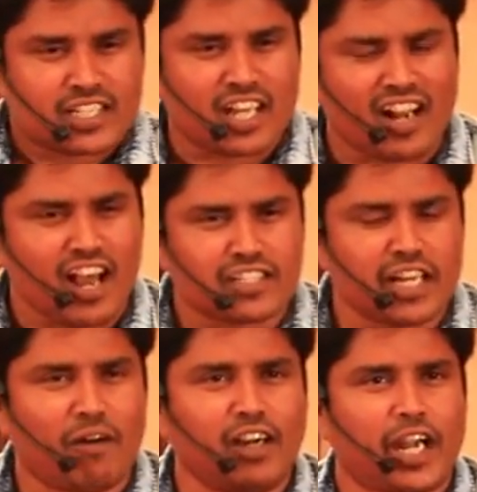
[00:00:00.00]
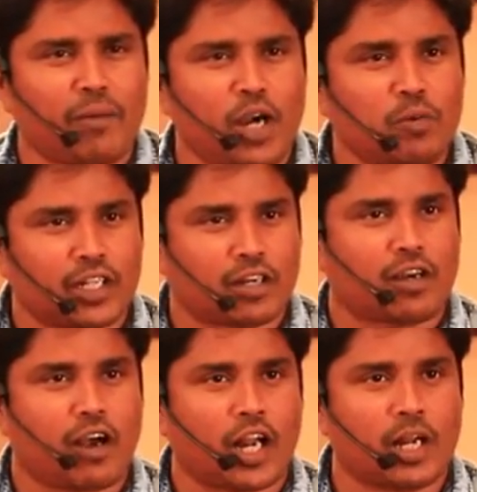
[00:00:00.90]
சராசரி வாழ்க்கை வாழ்வதற்கு
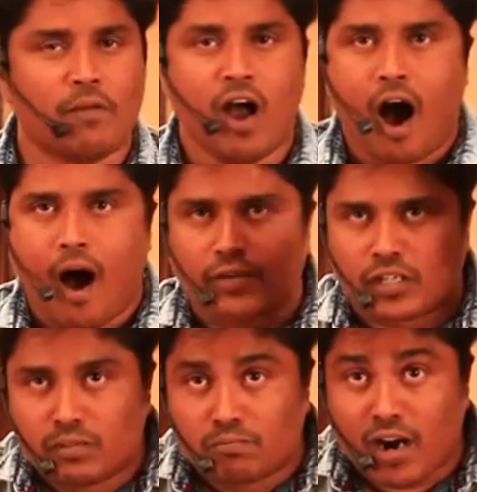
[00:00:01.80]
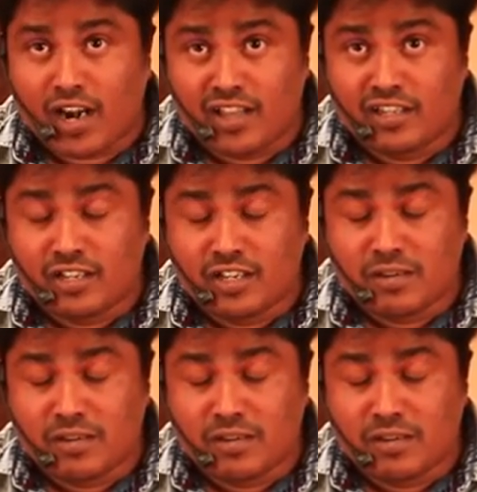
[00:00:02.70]
காரணம் அவர்கள் மனது